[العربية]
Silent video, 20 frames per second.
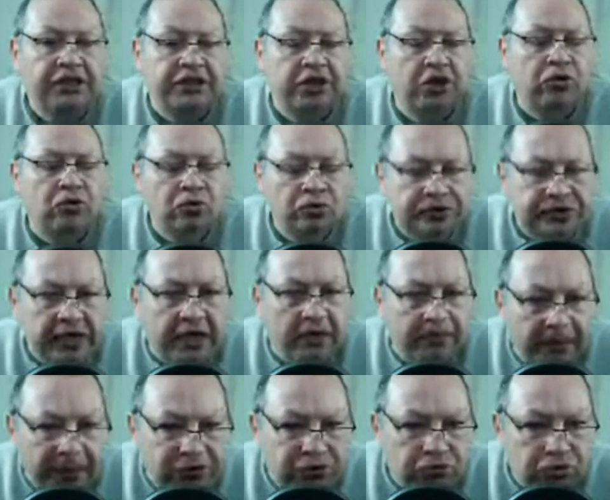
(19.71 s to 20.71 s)
يكون
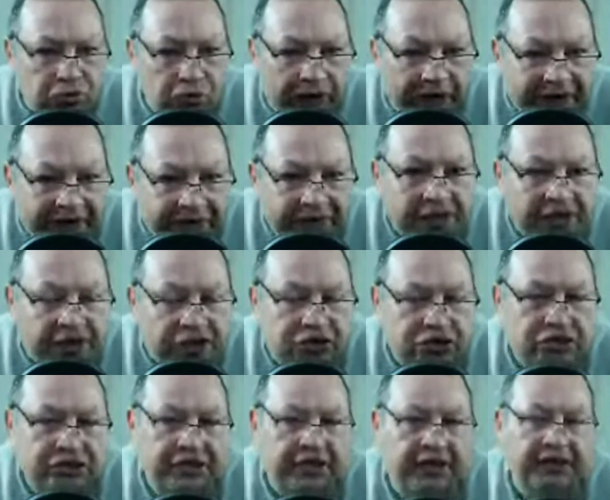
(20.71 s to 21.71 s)
طلباته كثيره
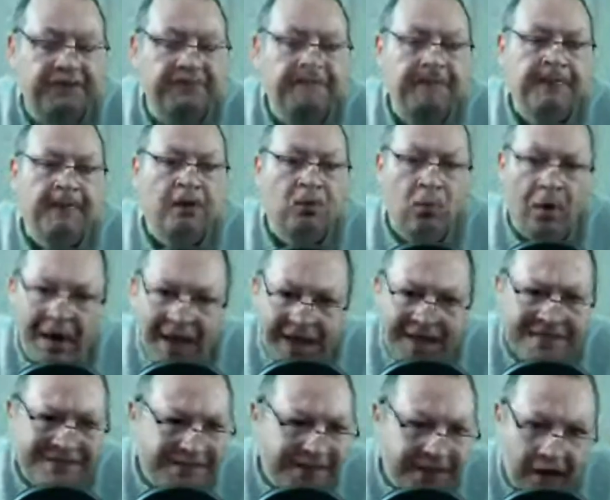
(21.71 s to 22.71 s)
جدا
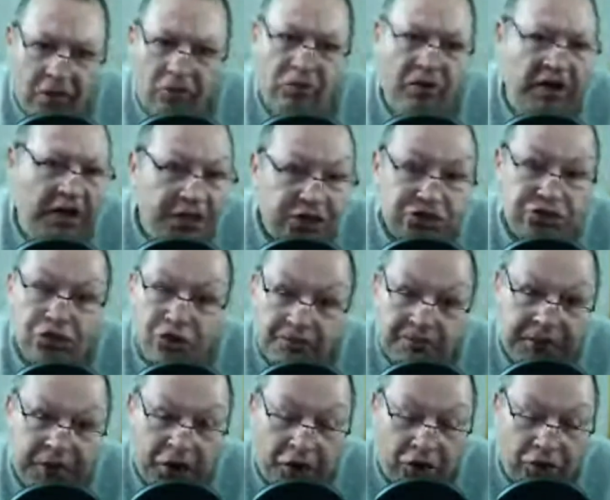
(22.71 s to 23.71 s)
وخاصه اول اشهر
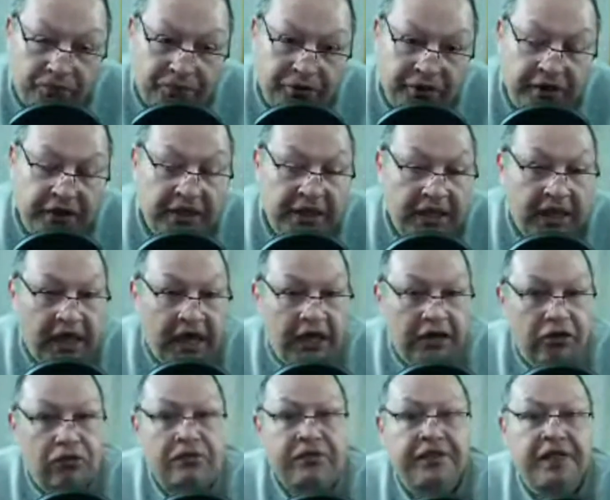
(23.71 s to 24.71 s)
من العمر
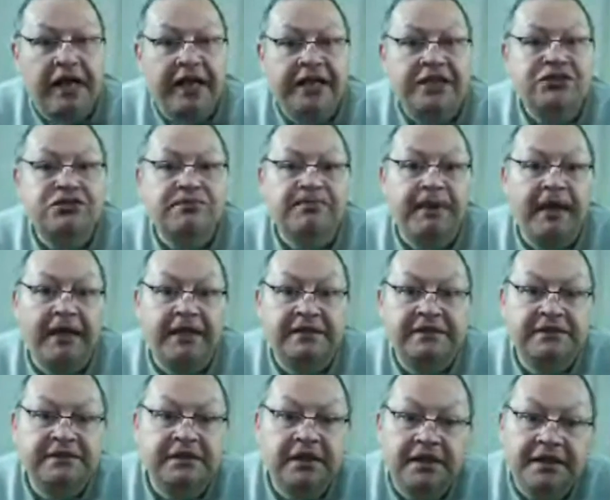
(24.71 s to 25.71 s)
الانثى يجب
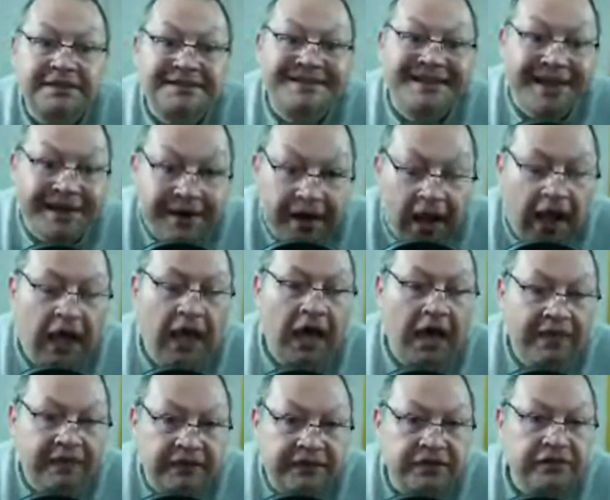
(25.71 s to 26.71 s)
ان ترعى
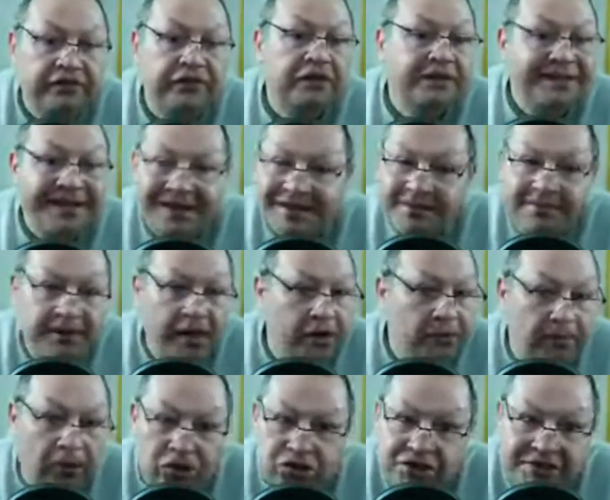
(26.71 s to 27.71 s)
هذا الطفل تقريبا
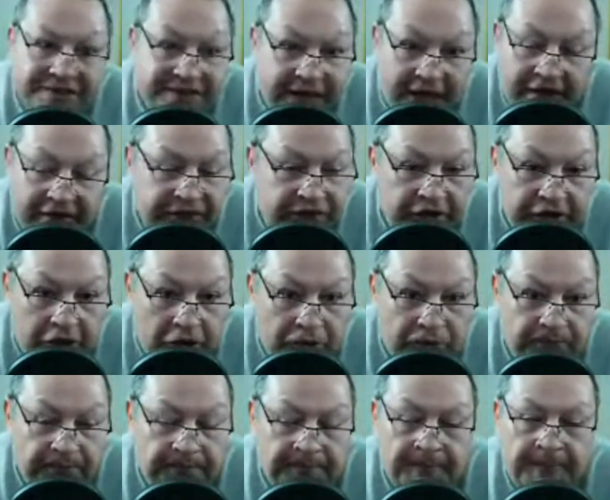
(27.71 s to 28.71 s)
24 ساعه في
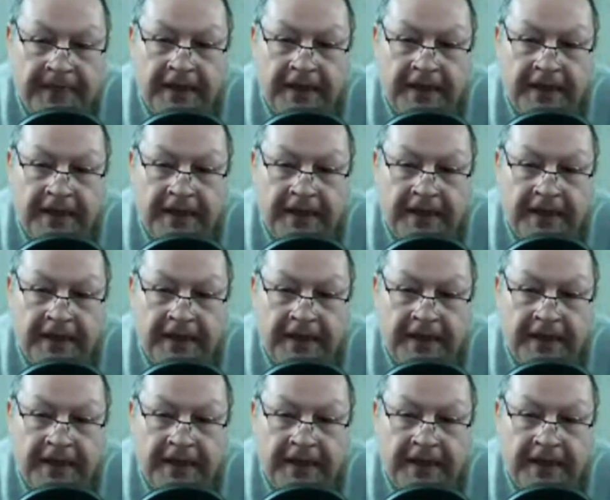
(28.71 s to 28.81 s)
اليوم